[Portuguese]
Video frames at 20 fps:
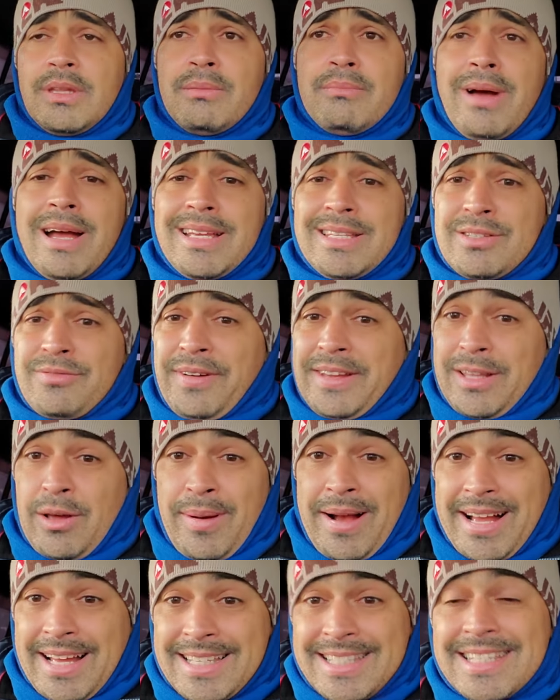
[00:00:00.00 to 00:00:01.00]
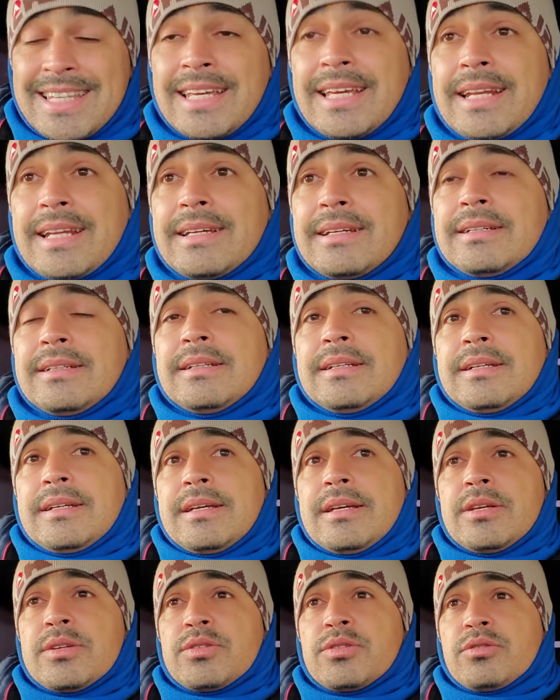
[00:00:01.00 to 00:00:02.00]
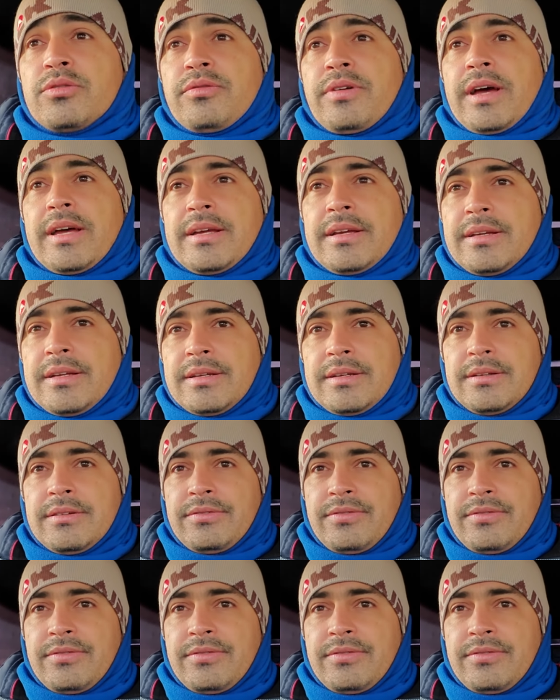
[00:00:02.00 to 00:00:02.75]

Mas vai dar uma canseira. Isso vai